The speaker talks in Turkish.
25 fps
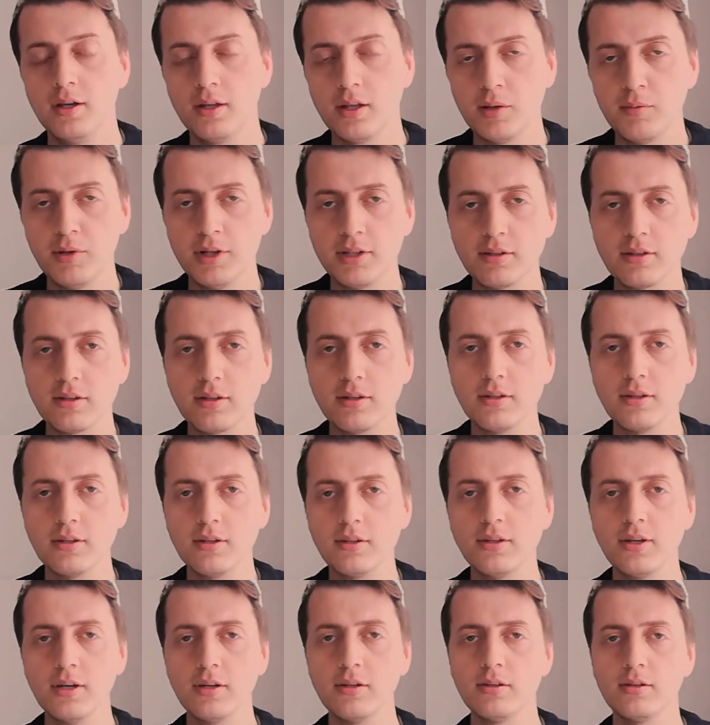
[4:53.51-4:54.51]
Namaz
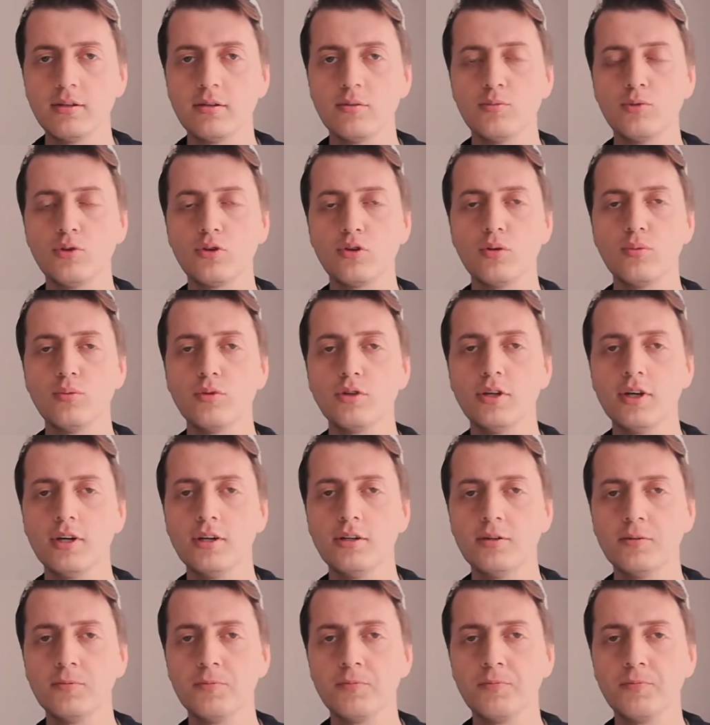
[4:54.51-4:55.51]
kıldırırken bu komutan